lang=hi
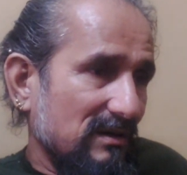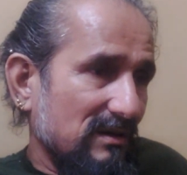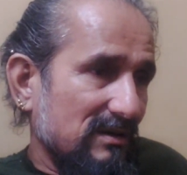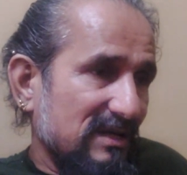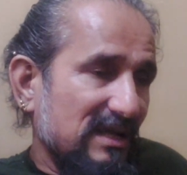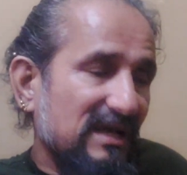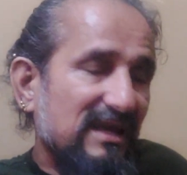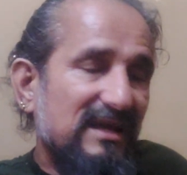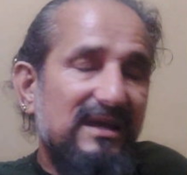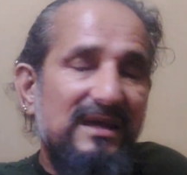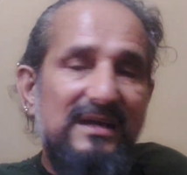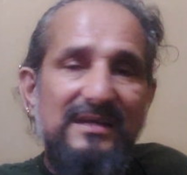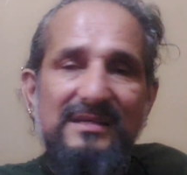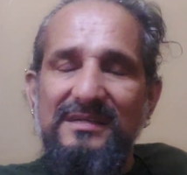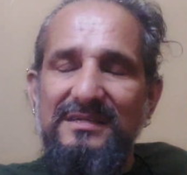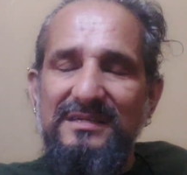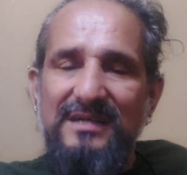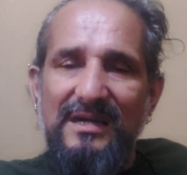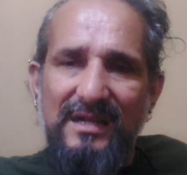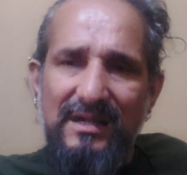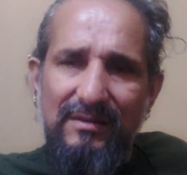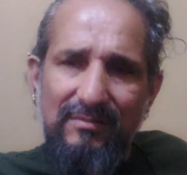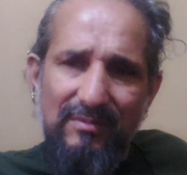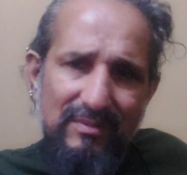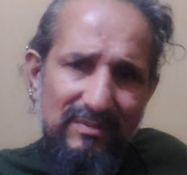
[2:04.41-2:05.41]
ठीक है जिसका
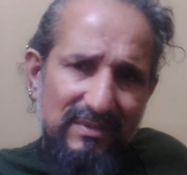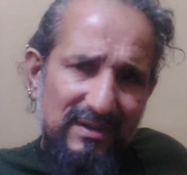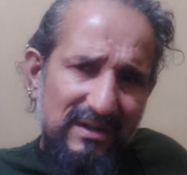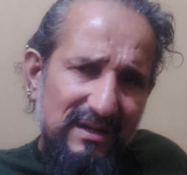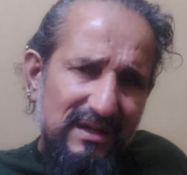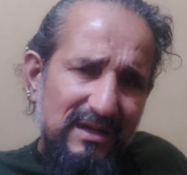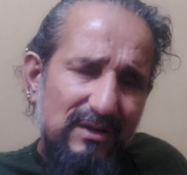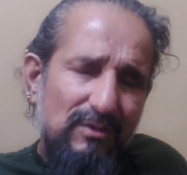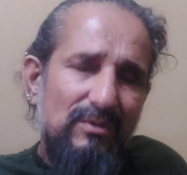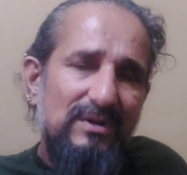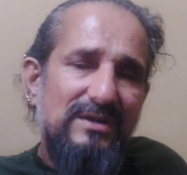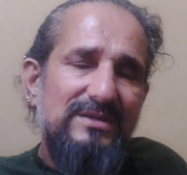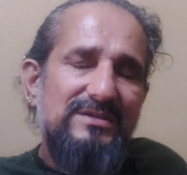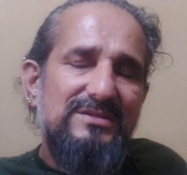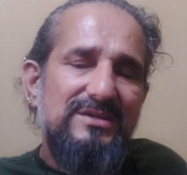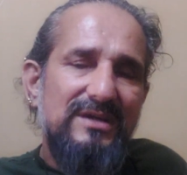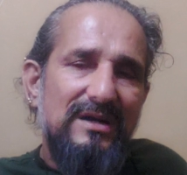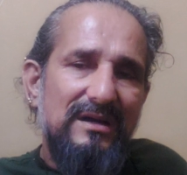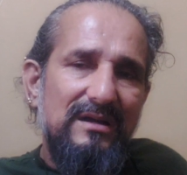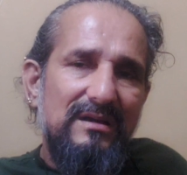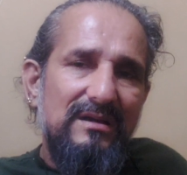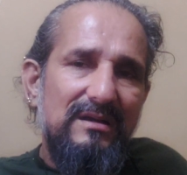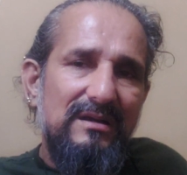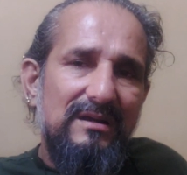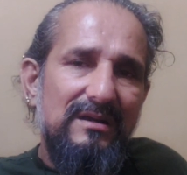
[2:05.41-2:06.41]
नाम हमने रखा हुआ है
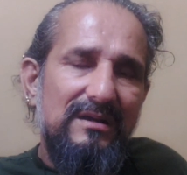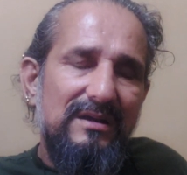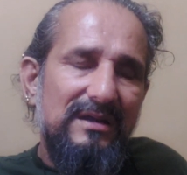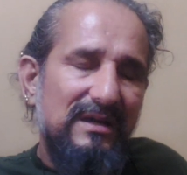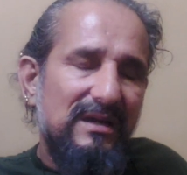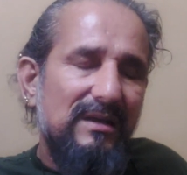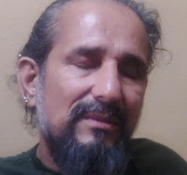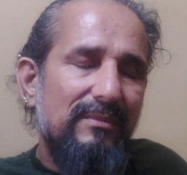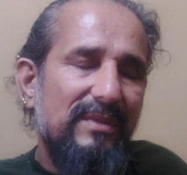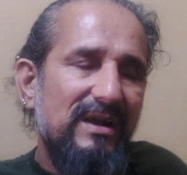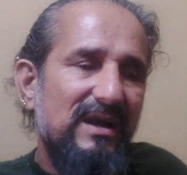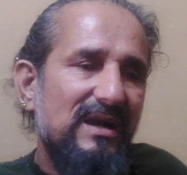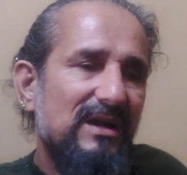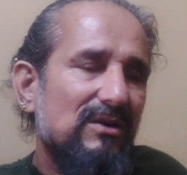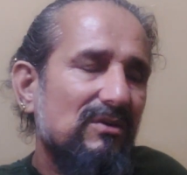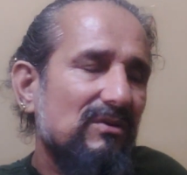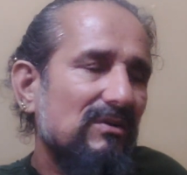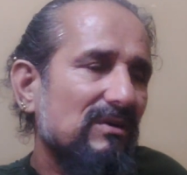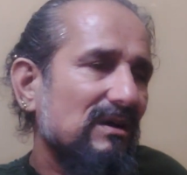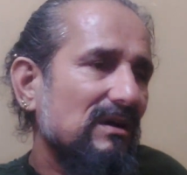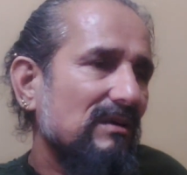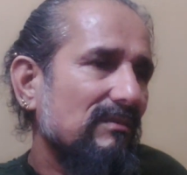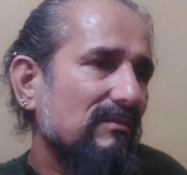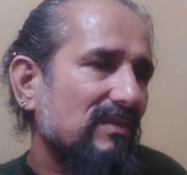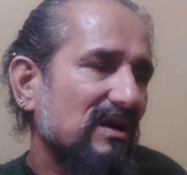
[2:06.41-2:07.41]
चार्ली ठीक है मेल डॉग
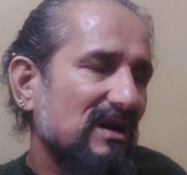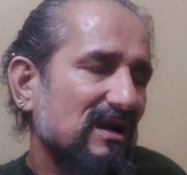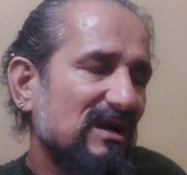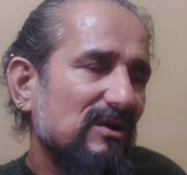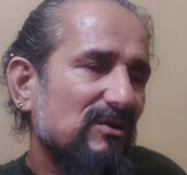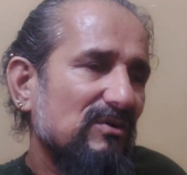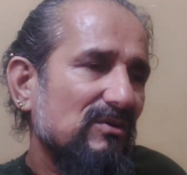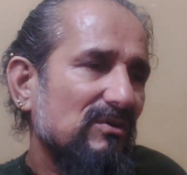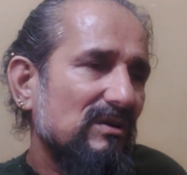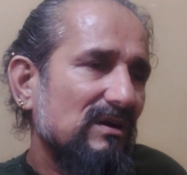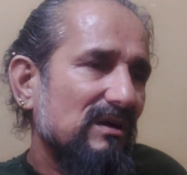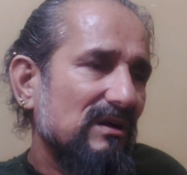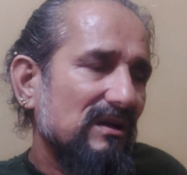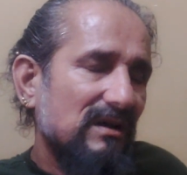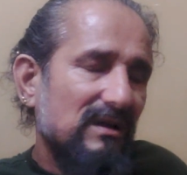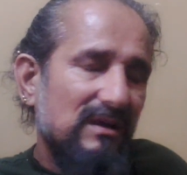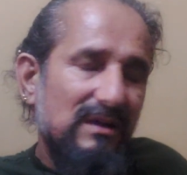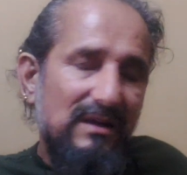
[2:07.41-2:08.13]
है बड़ा डॉग है